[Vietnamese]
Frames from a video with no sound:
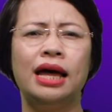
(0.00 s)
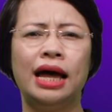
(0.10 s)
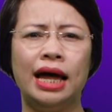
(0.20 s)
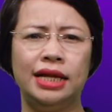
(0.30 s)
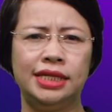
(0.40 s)

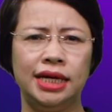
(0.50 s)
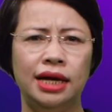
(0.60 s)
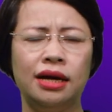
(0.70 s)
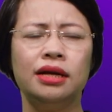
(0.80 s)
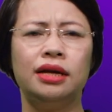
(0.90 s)
hạn
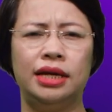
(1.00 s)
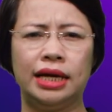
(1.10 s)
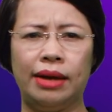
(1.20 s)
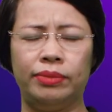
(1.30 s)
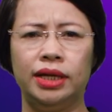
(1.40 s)
chế các nhận định
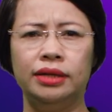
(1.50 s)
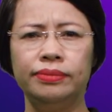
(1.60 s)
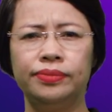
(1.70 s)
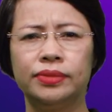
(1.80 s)
cảm tính.